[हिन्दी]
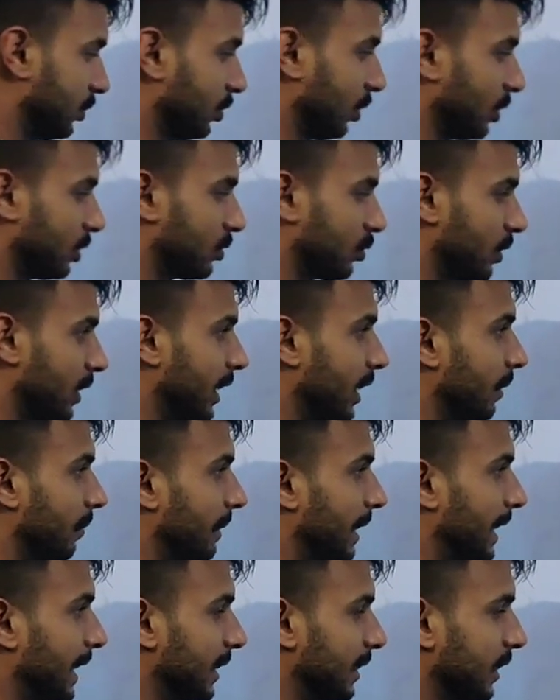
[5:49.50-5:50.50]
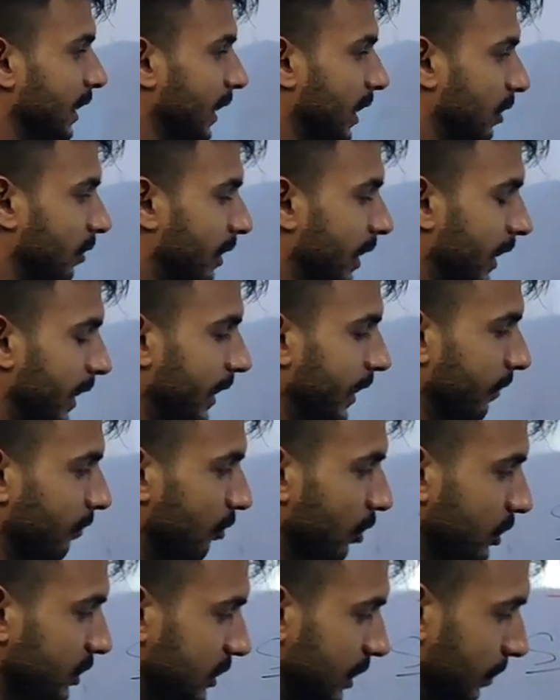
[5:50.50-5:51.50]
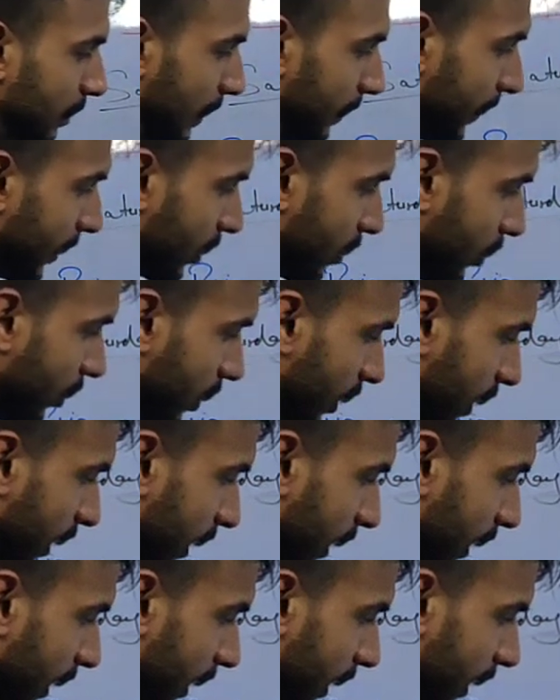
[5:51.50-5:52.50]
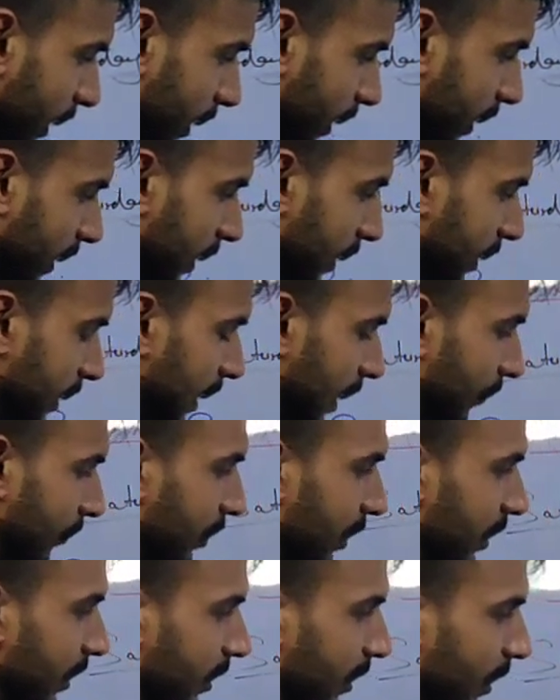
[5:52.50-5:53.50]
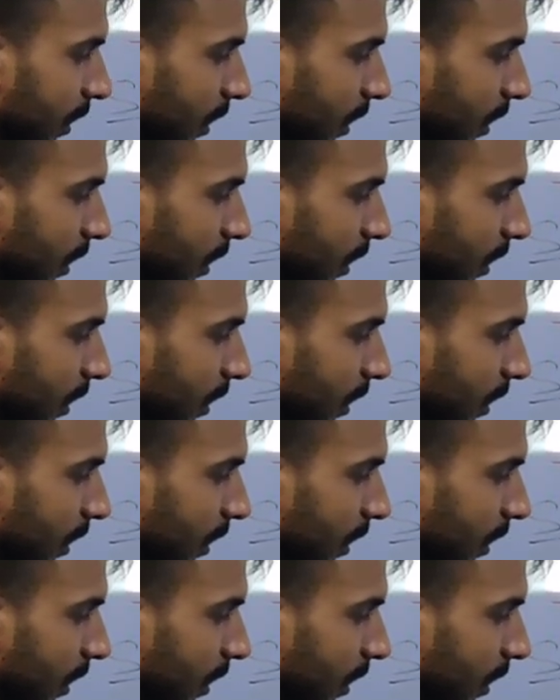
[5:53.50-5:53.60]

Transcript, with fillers: जो स्टूडेंट 12 तारीख को आ रहे हैं वो इस नंबर पे कॉल कर ले या फिर